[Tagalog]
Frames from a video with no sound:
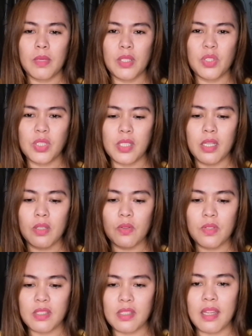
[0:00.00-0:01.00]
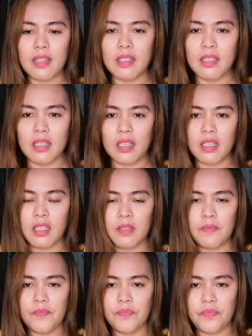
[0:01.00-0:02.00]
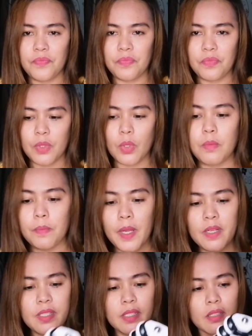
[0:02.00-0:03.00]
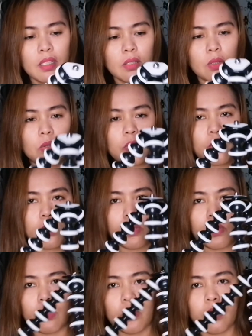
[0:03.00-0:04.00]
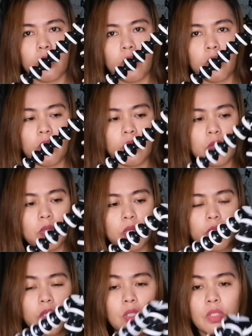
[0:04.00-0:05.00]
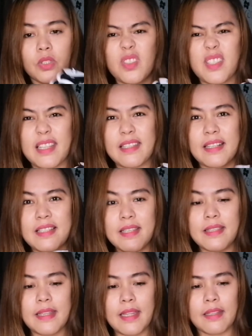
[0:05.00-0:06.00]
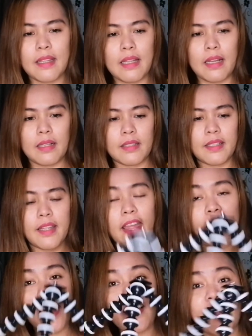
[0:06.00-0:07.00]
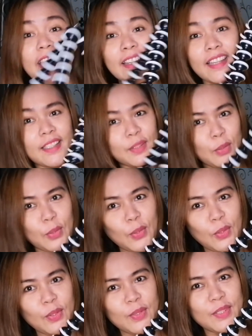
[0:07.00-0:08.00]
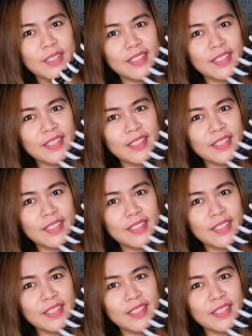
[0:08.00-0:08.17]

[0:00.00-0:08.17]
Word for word: ano siya, yung stand niya, compare sa dito, yung stand niya kasi steady lang. Eh, unlike ito,